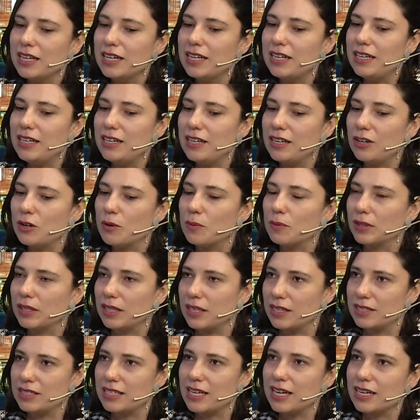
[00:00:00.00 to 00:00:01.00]
y, como te
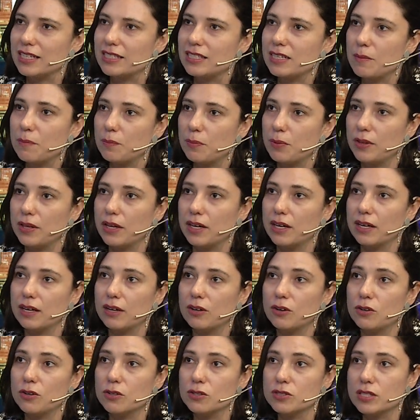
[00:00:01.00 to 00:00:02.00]
decía recién, poder
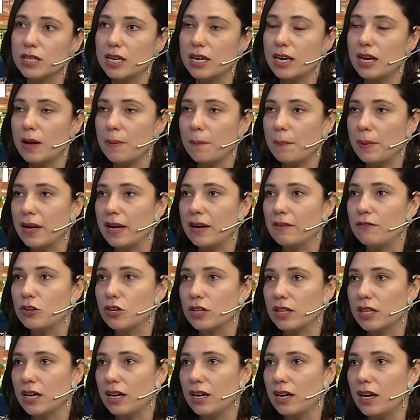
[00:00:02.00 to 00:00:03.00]
reconocerlas para
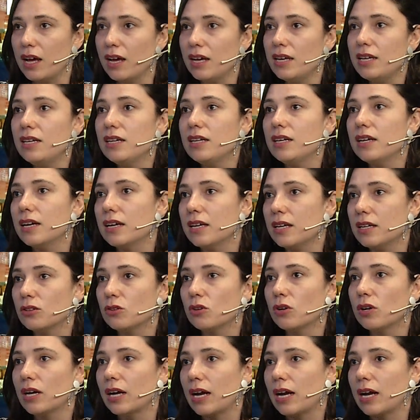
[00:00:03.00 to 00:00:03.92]
abordarlas y que estos